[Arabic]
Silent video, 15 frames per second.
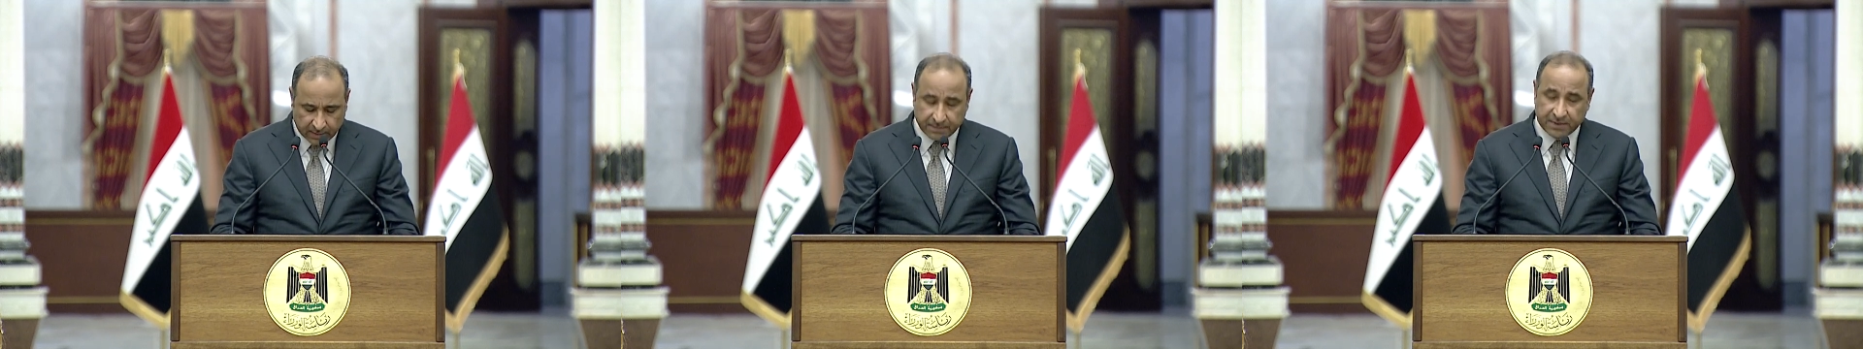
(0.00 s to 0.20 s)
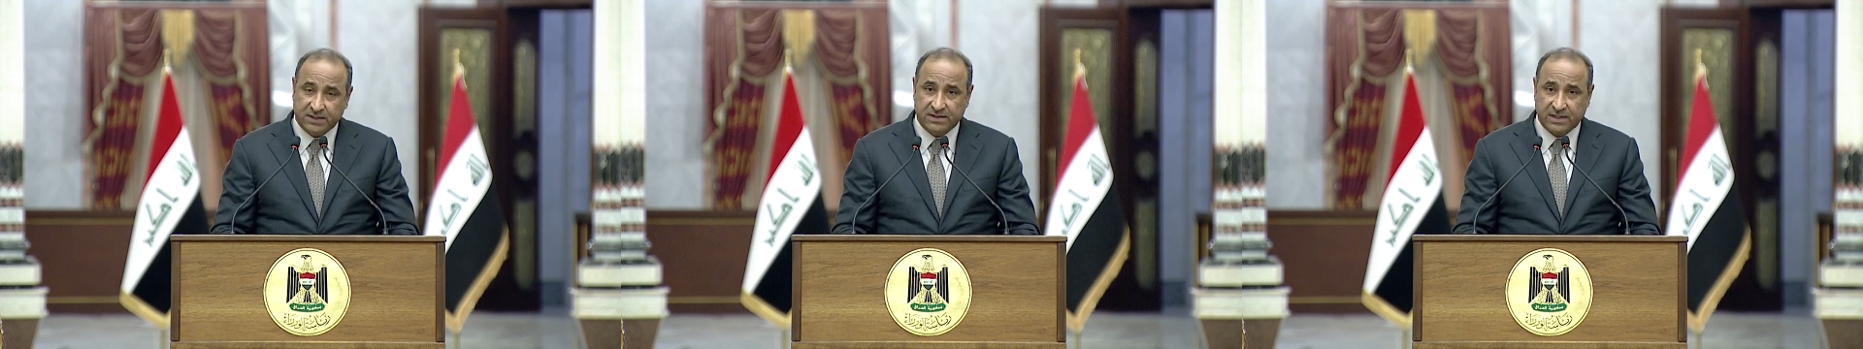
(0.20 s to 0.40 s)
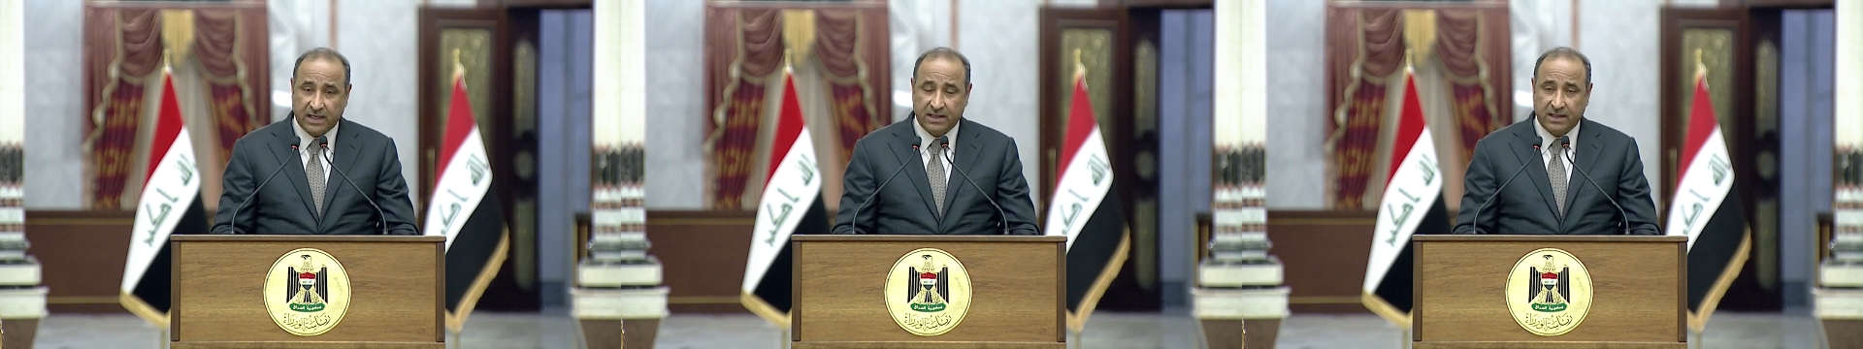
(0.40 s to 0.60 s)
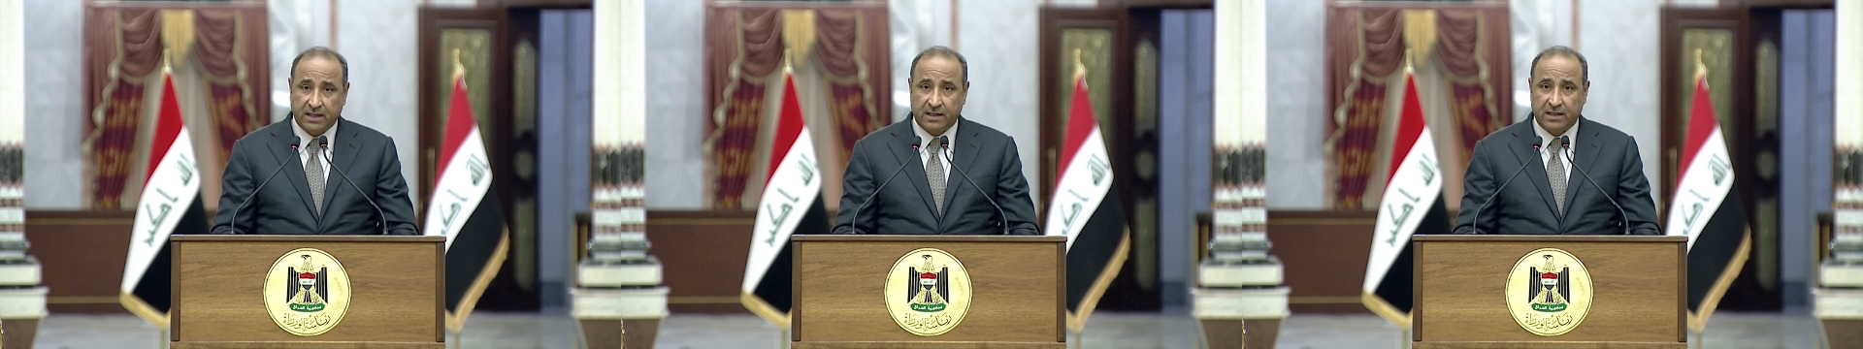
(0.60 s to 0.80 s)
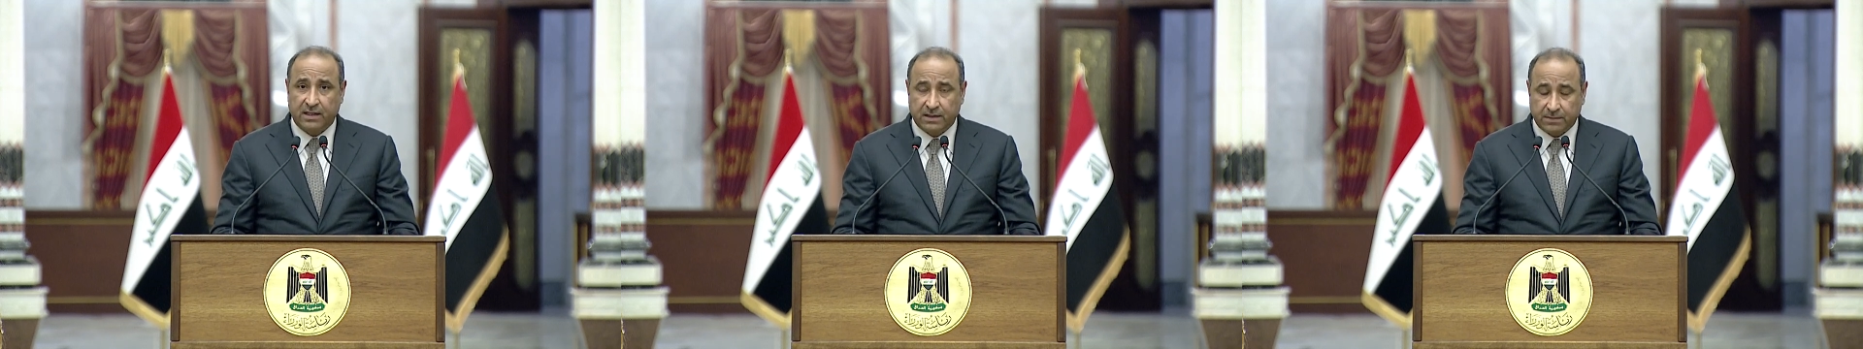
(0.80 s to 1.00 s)
بإصدار
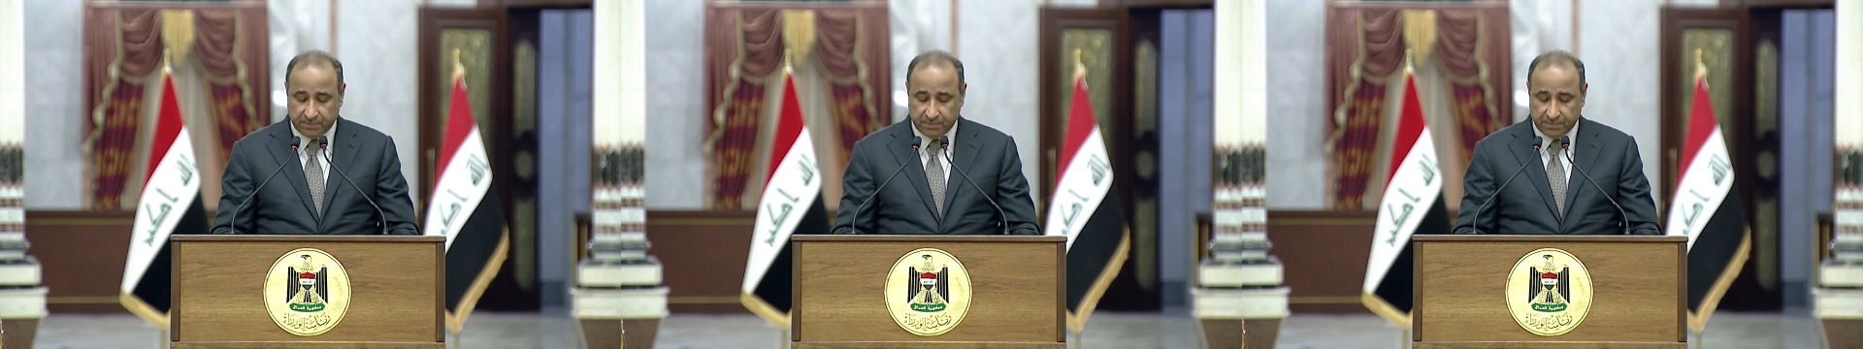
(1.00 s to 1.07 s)
قرار